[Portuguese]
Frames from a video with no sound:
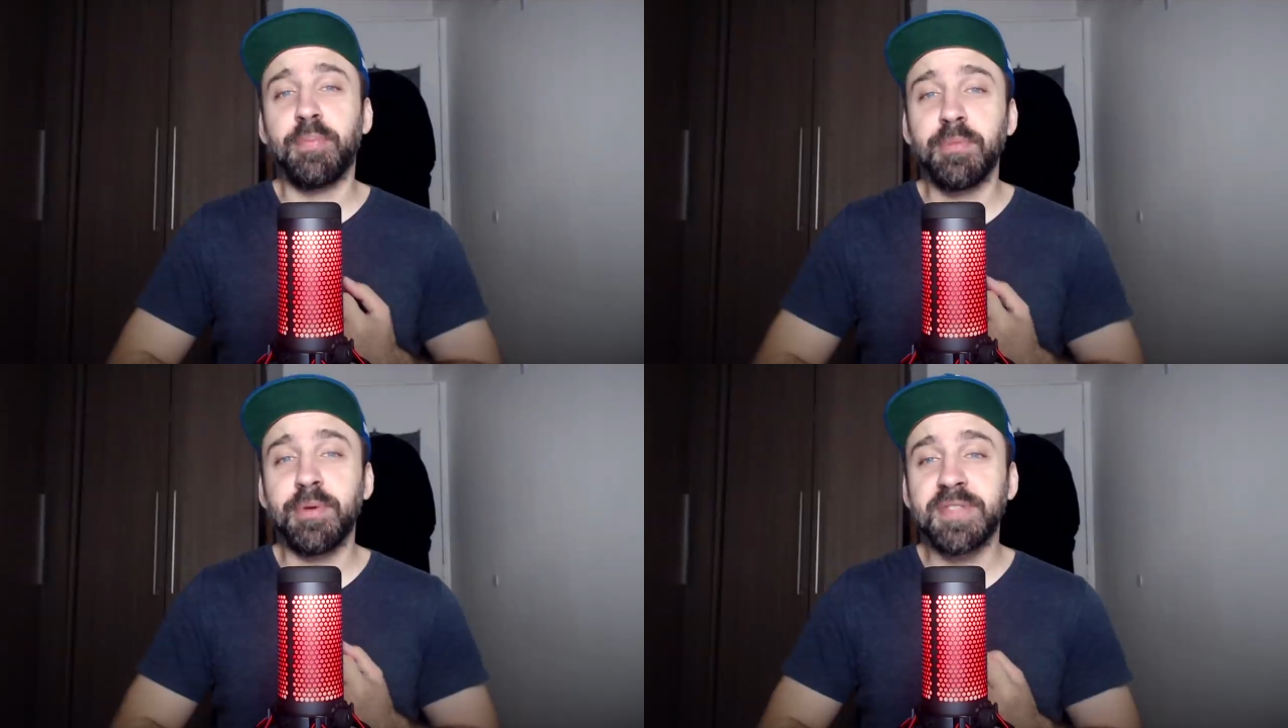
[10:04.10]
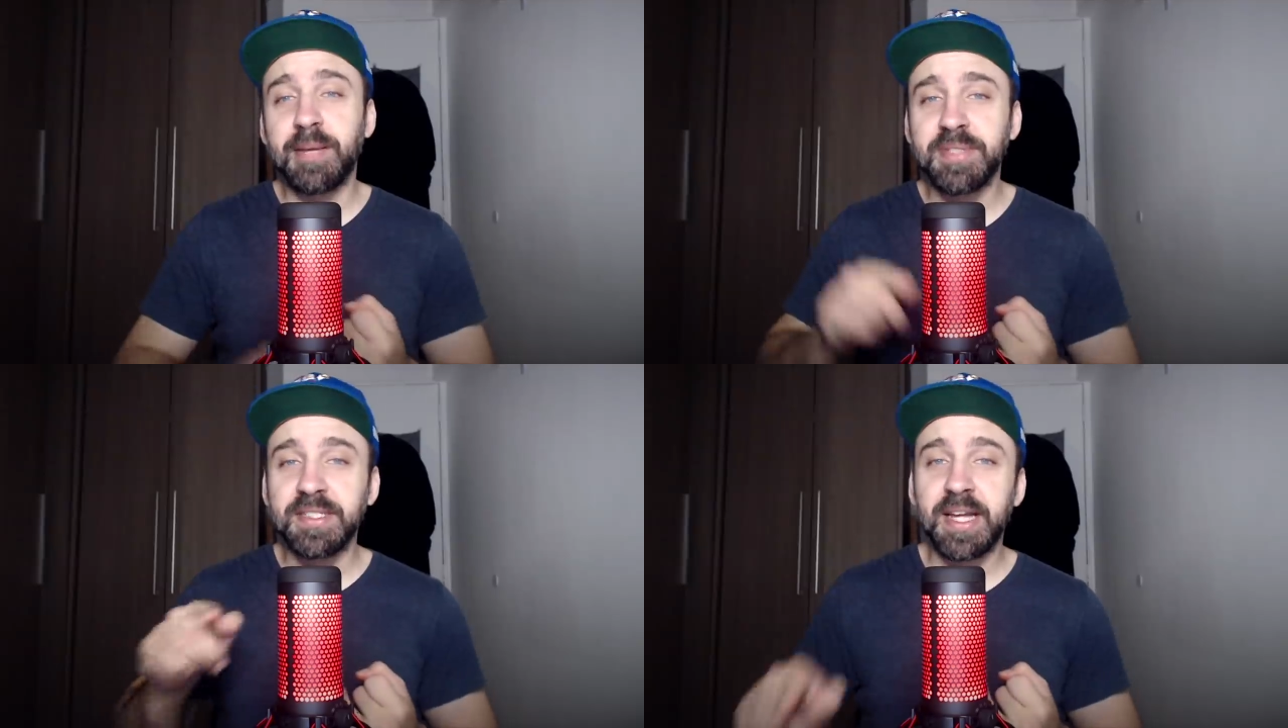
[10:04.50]
Paul
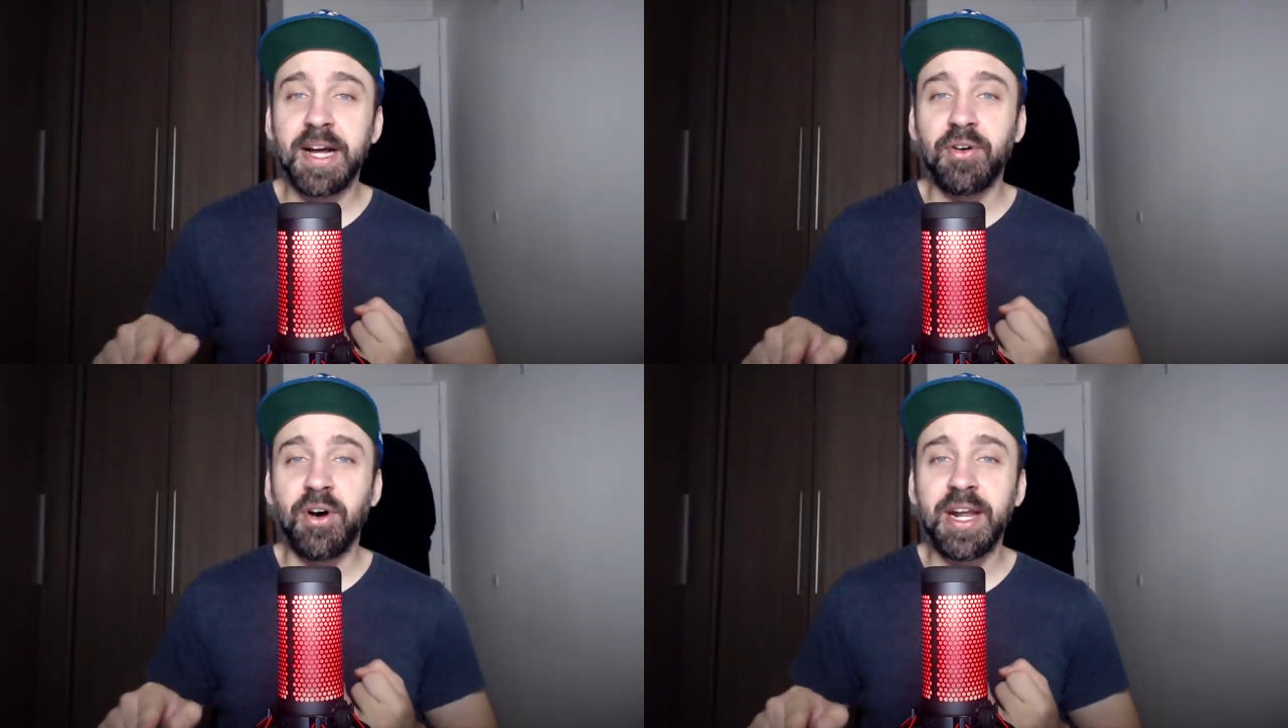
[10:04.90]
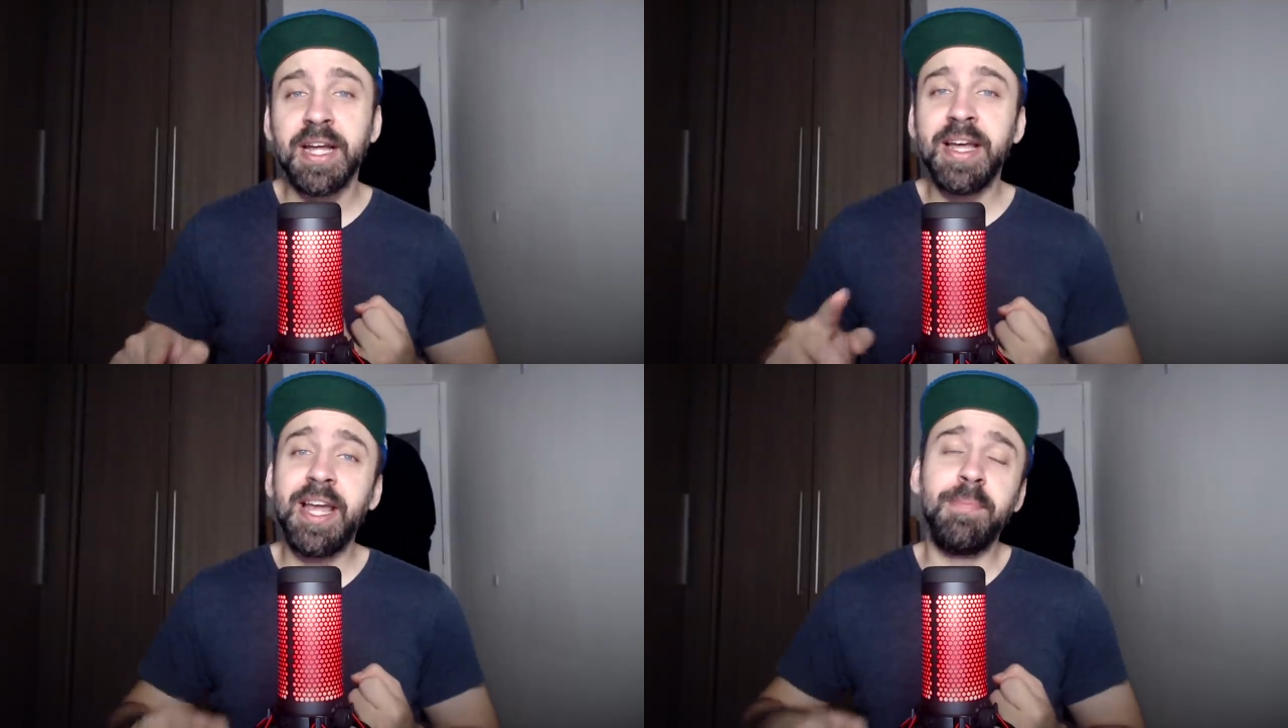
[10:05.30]
Millsap se encerra
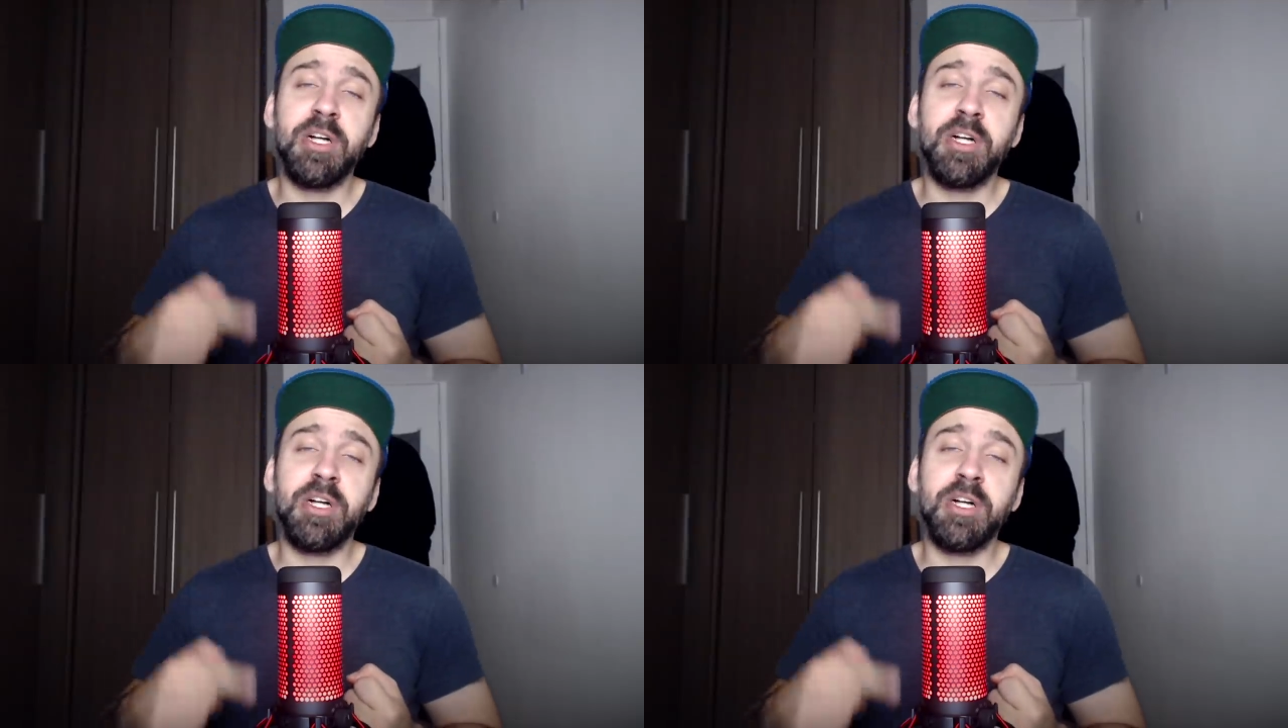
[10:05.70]
agora, ele